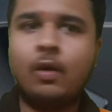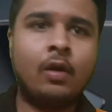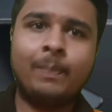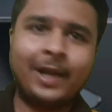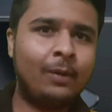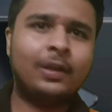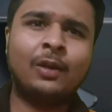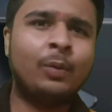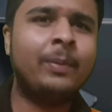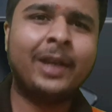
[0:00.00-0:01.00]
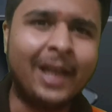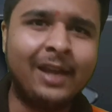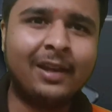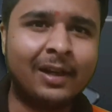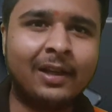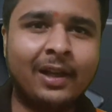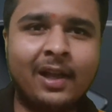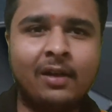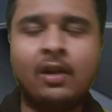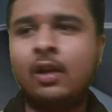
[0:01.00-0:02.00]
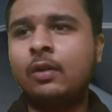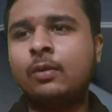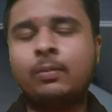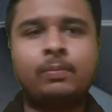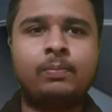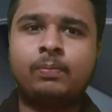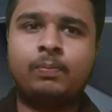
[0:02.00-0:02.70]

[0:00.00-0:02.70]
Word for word: और मेल होता तो भी मैं क्या ही कर लेता यार तो